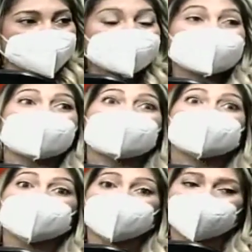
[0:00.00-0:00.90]
Y es
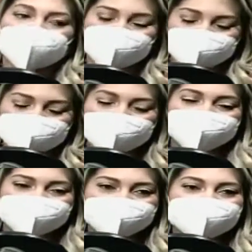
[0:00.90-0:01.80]

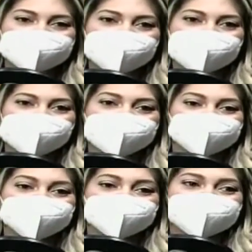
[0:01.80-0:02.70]
bastante